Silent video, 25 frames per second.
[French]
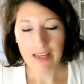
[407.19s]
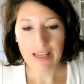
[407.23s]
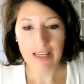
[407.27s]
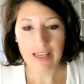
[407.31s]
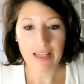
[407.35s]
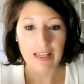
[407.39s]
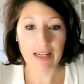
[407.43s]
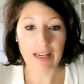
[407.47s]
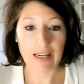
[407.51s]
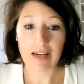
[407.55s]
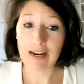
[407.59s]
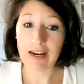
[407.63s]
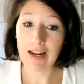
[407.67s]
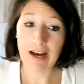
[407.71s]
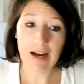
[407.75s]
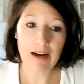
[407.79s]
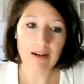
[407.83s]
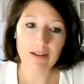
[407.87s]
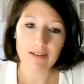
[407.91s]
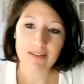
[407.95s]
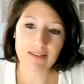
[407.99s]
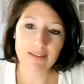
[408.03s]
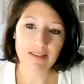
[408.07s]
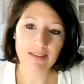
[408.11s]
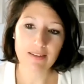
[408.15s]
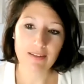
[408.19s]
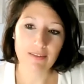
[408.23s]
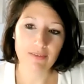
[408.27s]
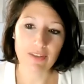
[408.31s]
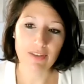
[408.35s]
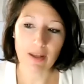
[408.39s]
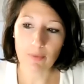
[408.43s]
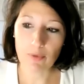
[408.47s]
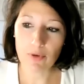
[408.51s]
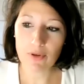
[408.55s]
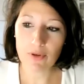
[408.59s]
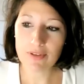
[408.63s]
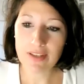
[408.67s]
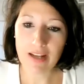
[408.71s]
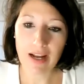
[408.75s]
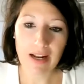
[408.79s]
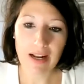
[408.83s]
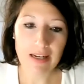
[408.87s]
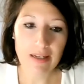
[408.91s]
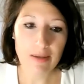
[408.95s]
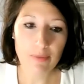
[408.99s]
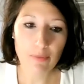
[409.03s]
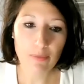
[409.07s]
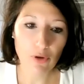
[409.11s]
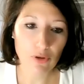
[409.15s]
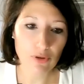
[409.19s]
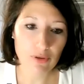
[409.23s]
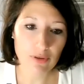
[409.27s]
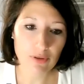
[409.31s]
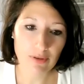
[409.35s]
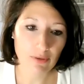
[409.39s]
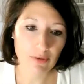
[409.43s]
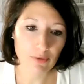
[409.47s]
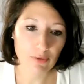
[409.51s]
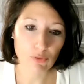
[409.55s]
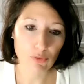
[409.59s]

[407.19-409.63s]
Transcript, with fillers: Et là, évidemment, ça alimente